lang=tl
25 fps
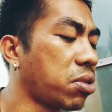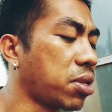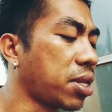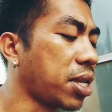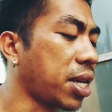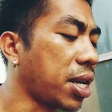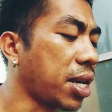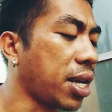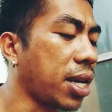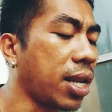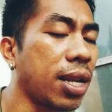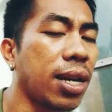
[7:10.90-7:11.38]

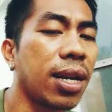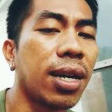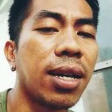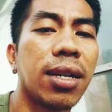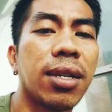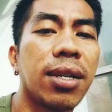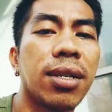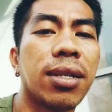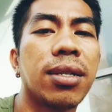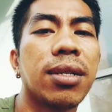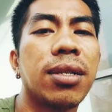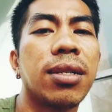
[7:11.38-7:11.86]
Tangina.
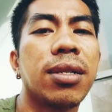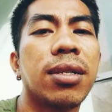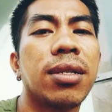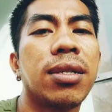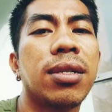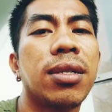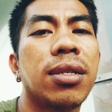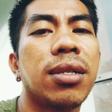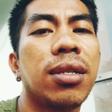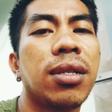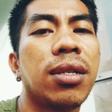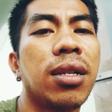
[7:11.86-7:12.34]

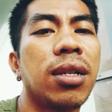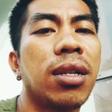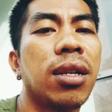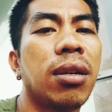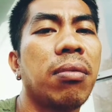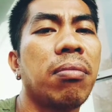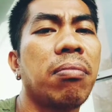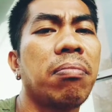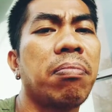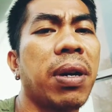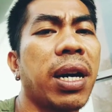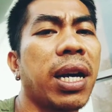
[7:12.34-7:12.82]

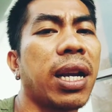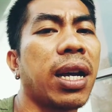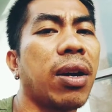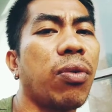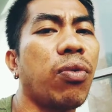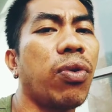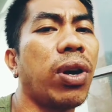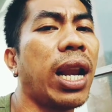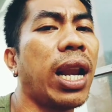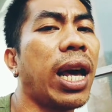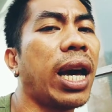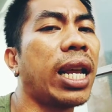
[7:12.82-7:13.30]

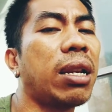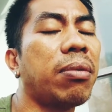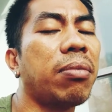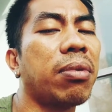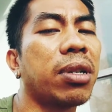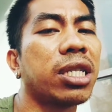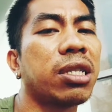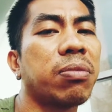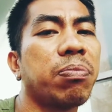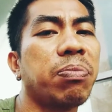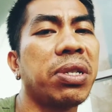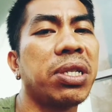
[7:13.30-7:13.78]
Parang wala
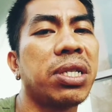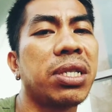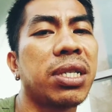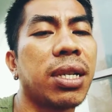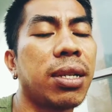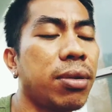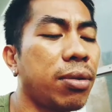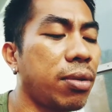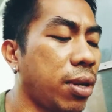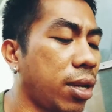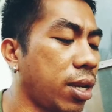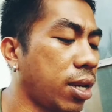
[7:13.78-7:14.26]
namang
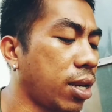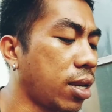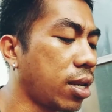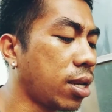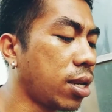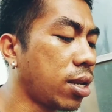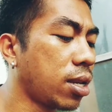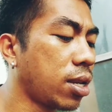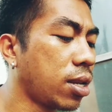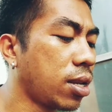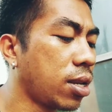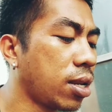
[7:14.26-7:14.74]
special dun.
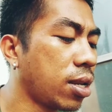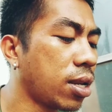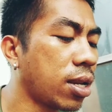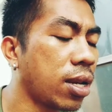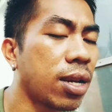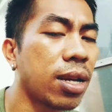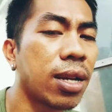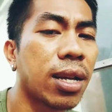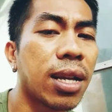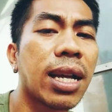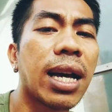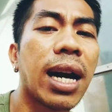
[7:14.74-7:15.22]

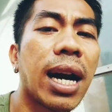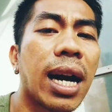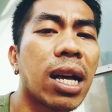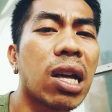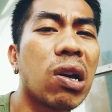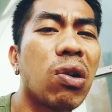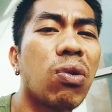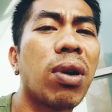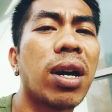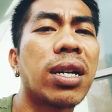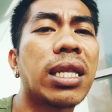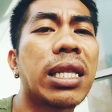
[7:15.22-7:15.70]

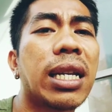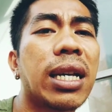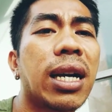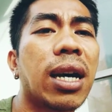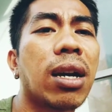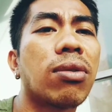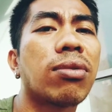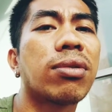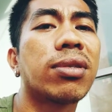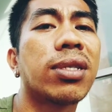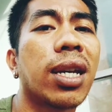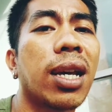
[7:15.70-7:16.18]
Gagawa na lang
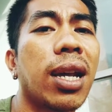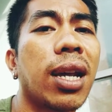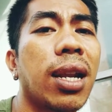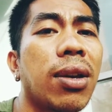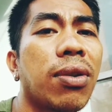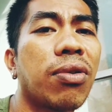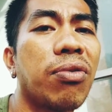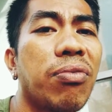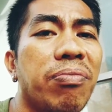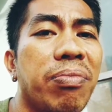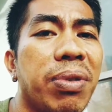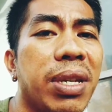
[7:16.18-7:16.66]
ako ng sarili
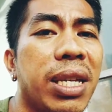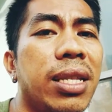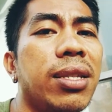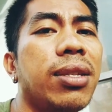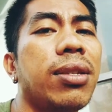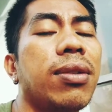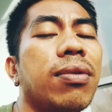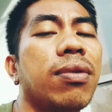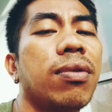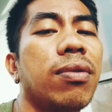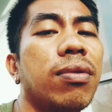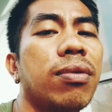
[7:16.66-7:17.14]
kong
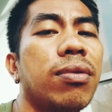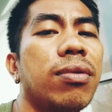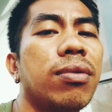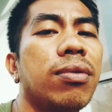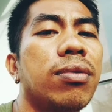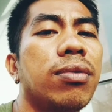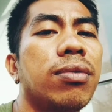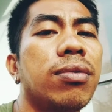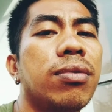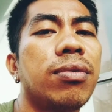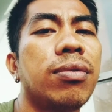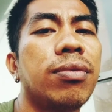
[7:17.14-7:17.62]
video.
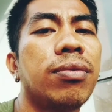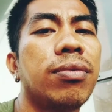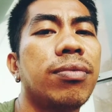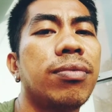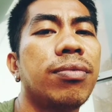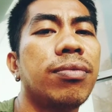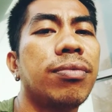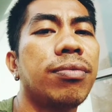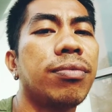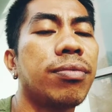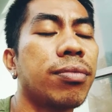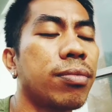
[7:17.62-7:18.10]

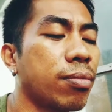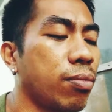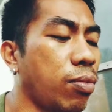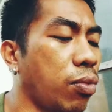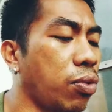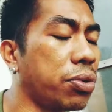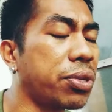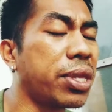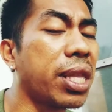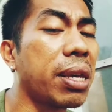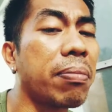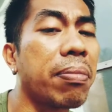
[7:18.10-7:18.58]

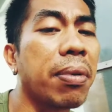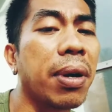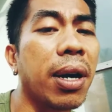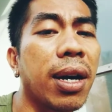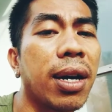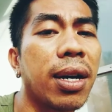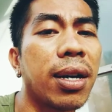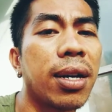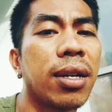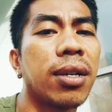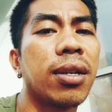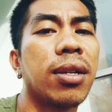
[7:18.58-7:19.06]
Buti
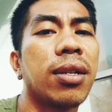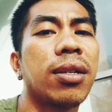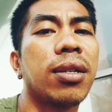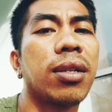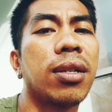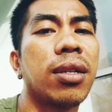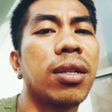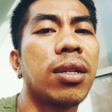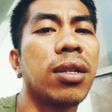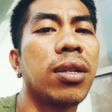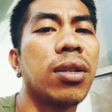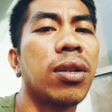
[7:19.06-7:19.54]
pa.
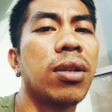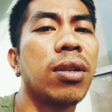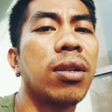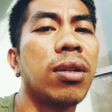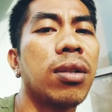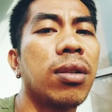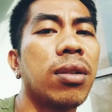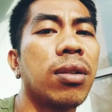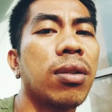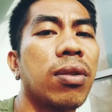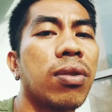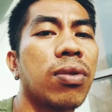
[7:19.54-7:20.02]

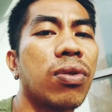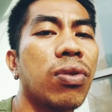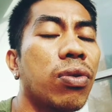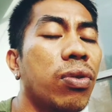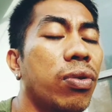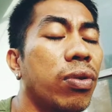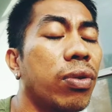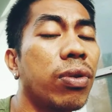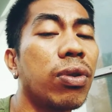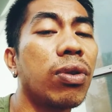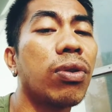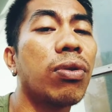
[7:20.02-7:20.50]

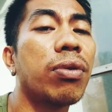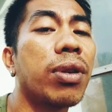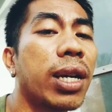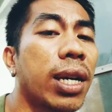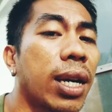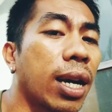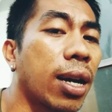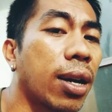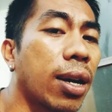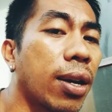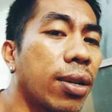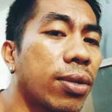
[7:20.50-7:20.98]
Kung yung
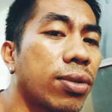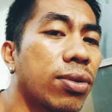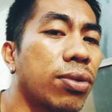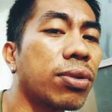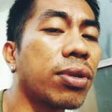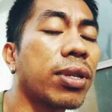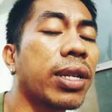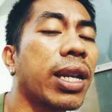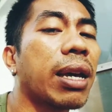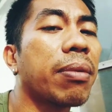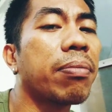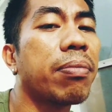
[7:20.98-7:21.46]

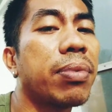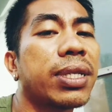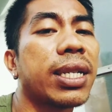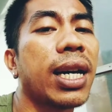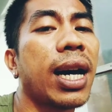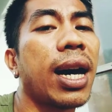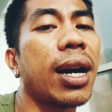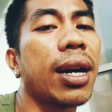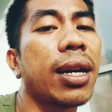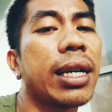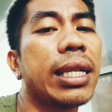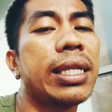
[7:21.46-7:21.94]
nag-subscribe
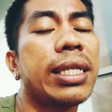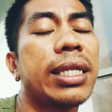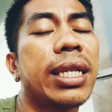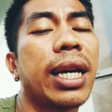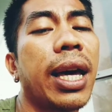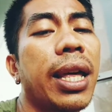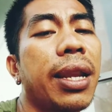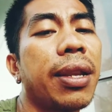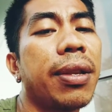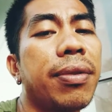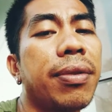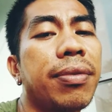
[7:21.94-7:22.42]
sa akin
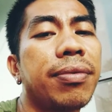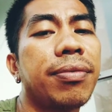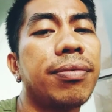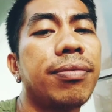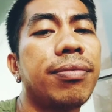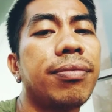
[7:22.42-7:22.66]
dyan,